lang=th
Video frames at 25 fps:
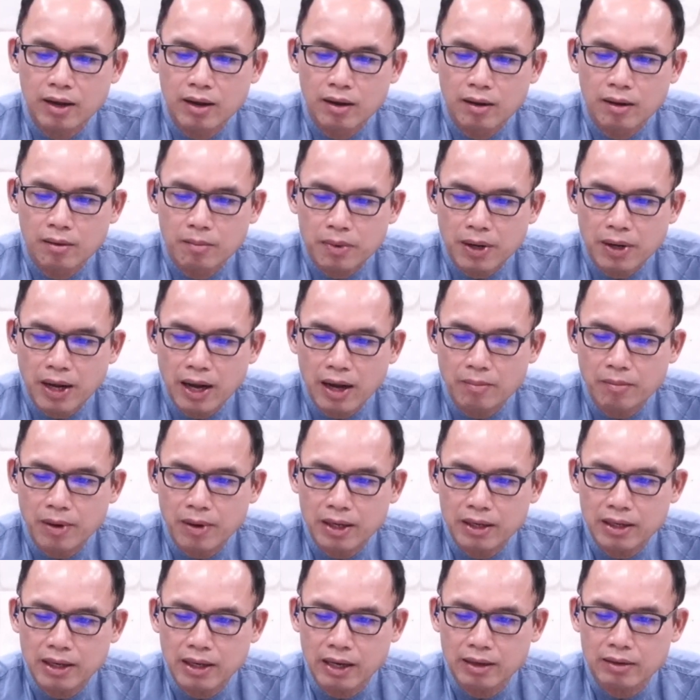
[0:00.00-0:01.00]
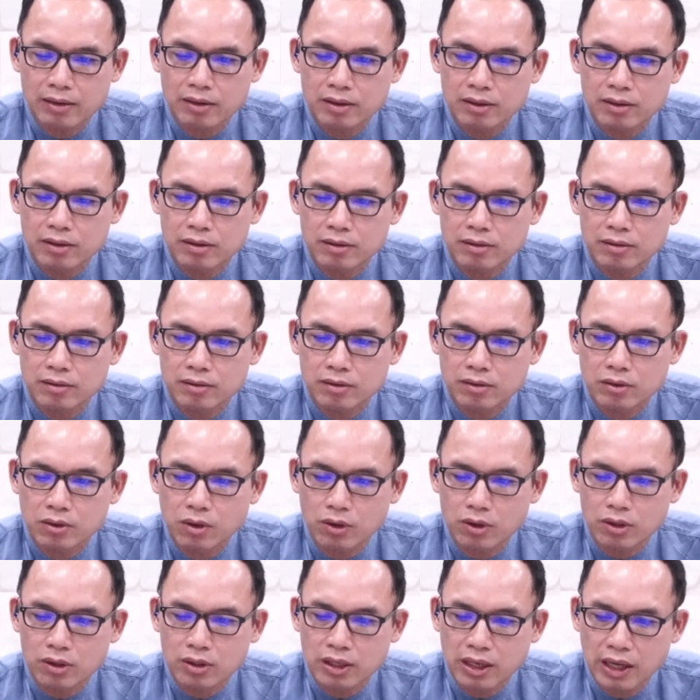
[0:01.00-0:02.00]
พระบัญญัติก
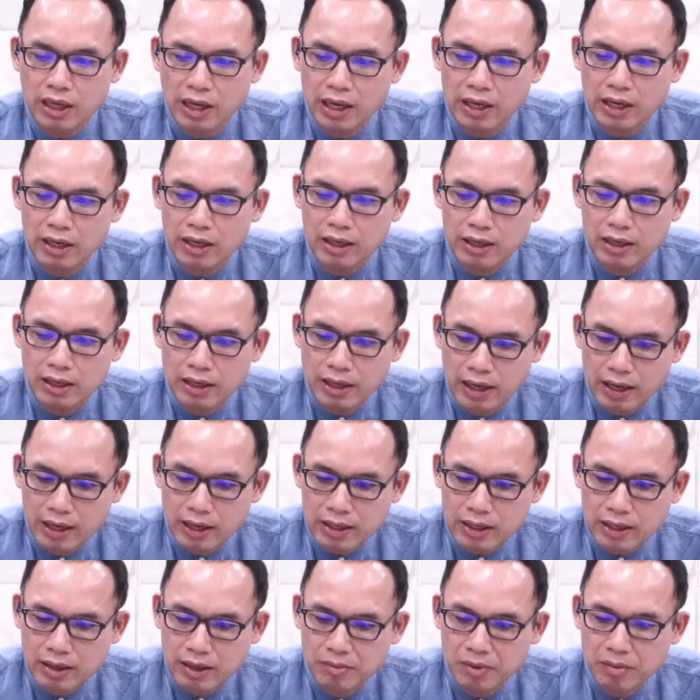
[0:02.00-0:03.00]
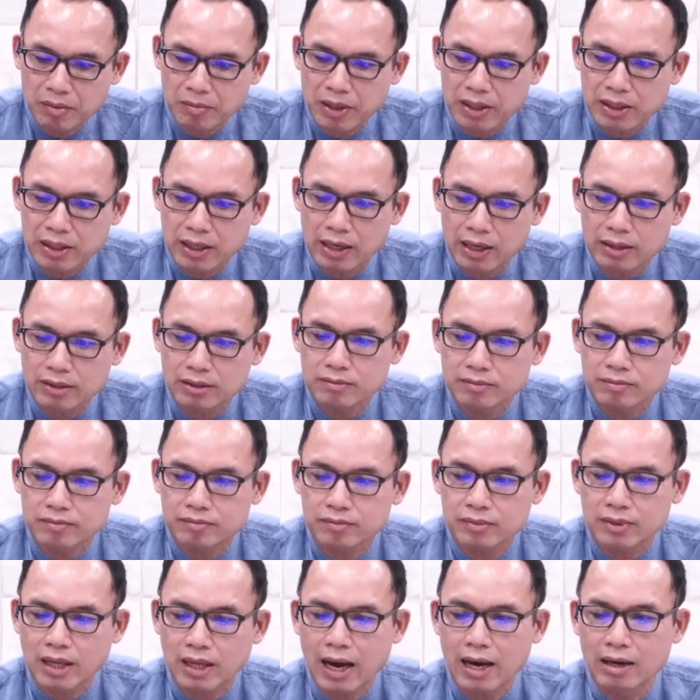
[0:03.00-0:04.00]
ฎเกณฑ์และธรรมบัญญัติ
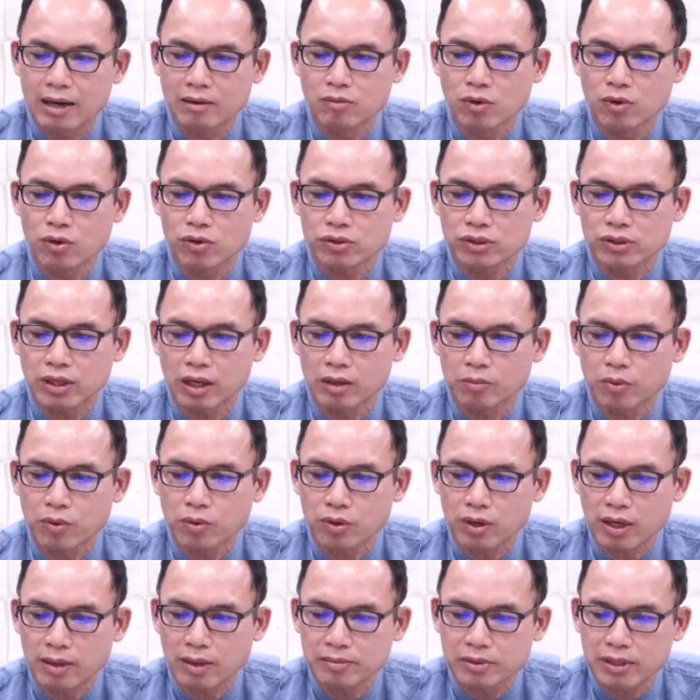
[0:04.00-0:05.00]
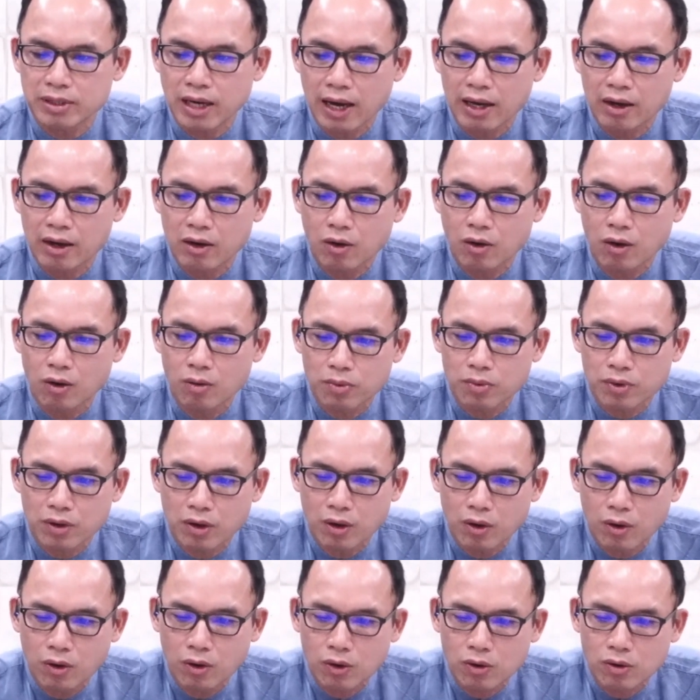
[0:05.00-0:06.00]
ทางโมเสสผู้รับใช้ของพระ
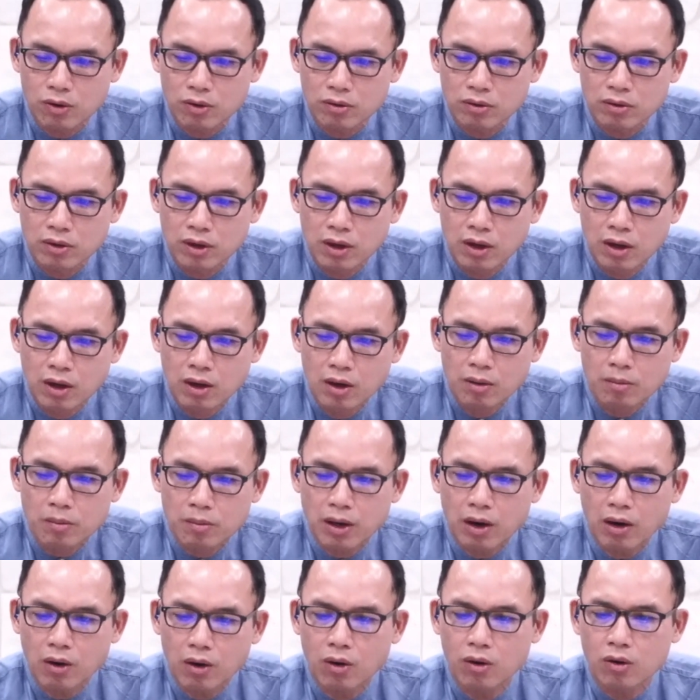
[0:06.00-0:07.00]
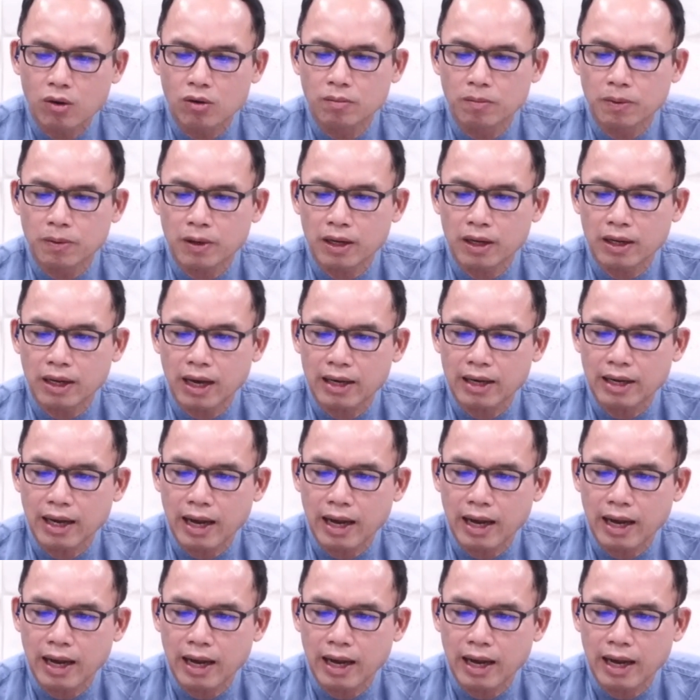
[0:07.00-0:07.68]
องค์ พระองค์ประทานอา